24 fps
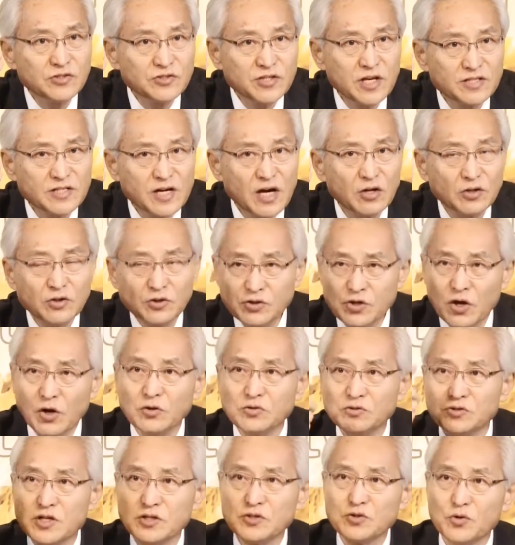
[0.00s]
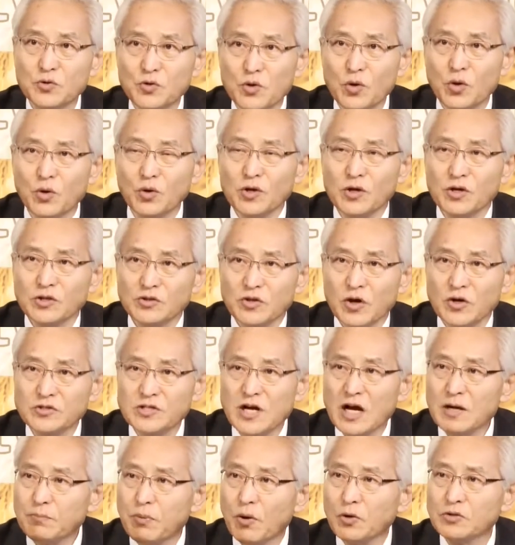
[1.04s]
세상은 경제적으로 더
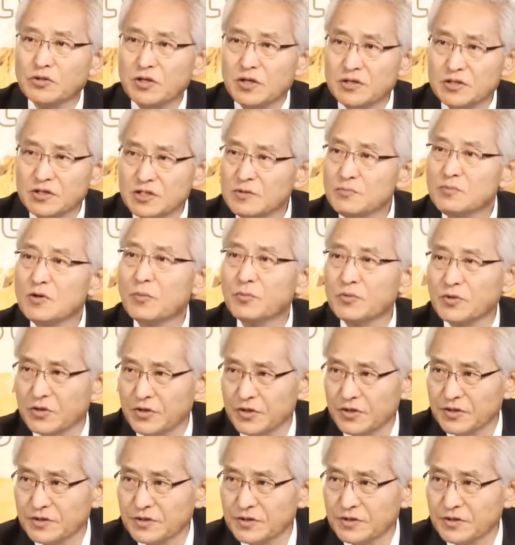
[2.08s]
이상 버틸 힘이 없는 거예요.